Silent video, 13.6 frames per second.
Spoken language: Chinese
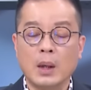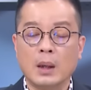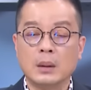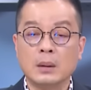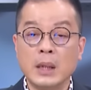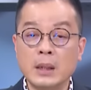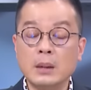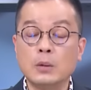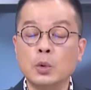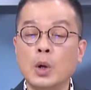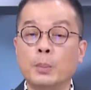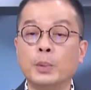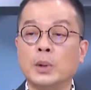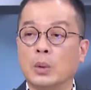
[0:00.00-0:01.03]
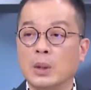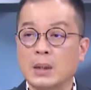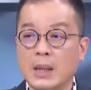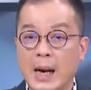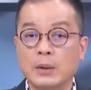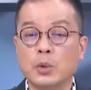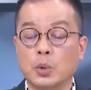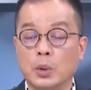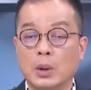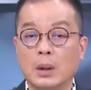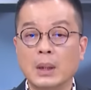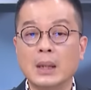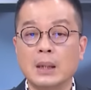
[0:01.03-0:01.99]
哈人如果不懂得藏
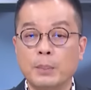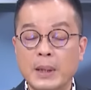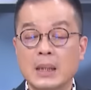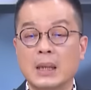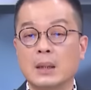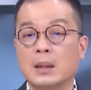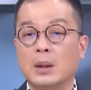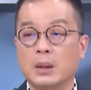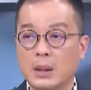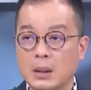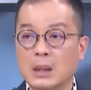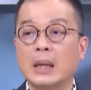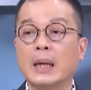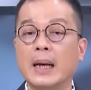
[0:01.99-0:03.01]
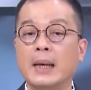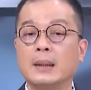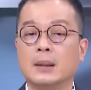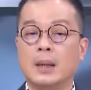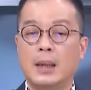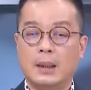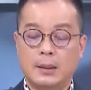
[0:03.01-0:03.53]
拙哈，那你被人家笑也是应该的啦。